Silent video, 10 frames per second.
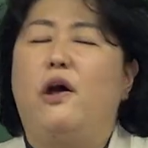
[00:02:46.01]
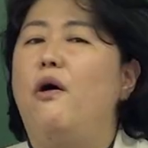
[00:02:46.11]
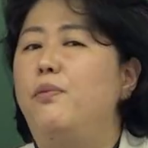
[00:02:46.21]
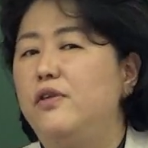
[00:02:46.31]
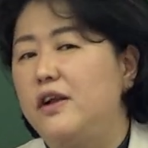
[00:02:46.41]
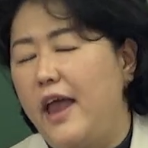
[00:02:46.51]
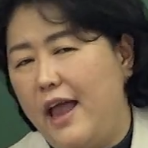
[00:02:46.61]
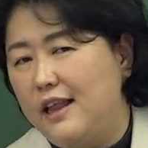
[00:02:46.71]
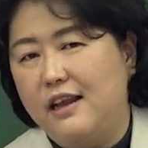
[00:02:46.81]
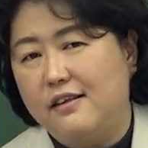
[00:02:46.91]
처분을
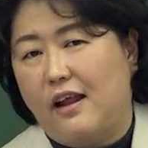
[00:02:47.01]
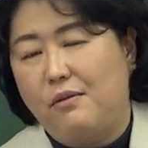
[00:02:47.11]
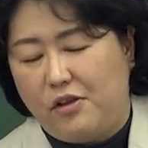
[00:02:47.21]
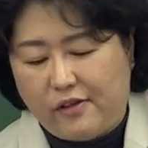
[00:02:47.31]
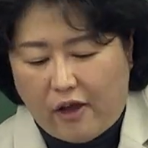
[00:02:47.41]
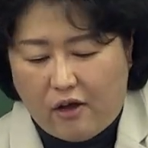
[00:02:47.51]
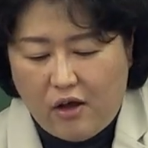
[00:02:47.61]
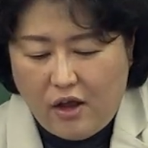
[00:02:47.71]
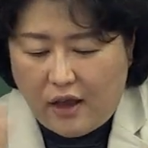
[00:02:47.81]
해야 되는 사람이 있어요.